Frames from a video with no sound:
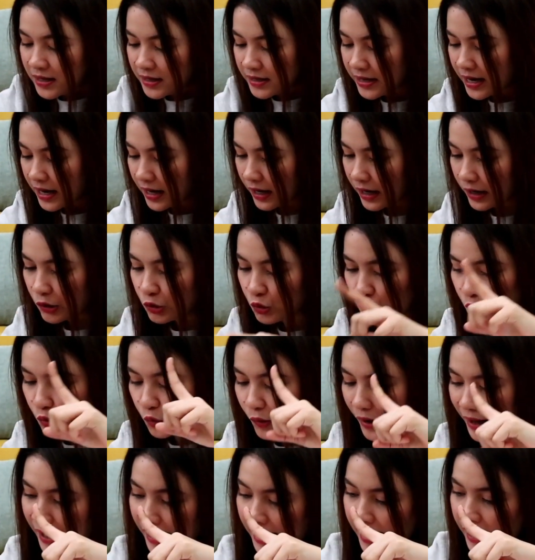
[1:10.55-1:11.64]
Yang
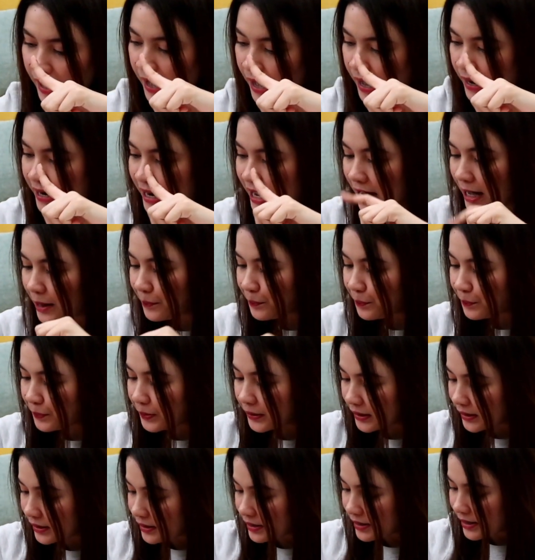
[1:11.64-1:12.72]
kedua
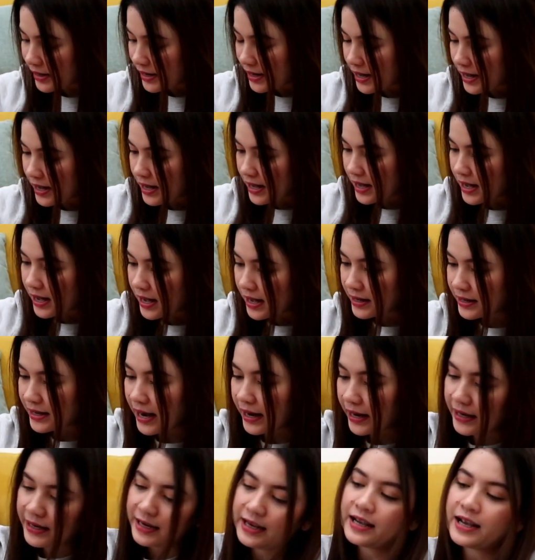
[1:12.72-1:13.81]
dapetnya
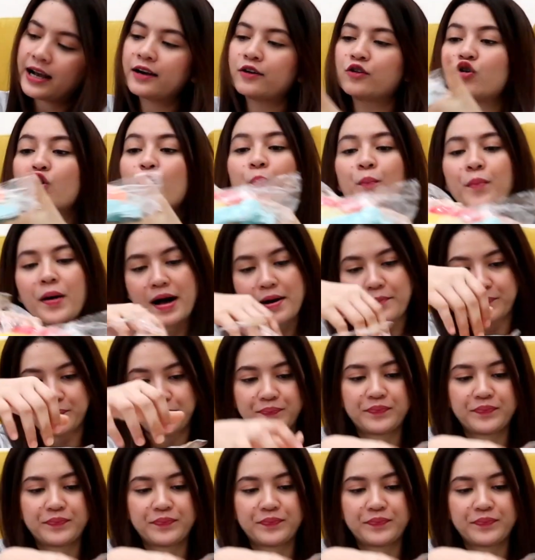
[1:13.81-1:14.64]
yang ini yang domba.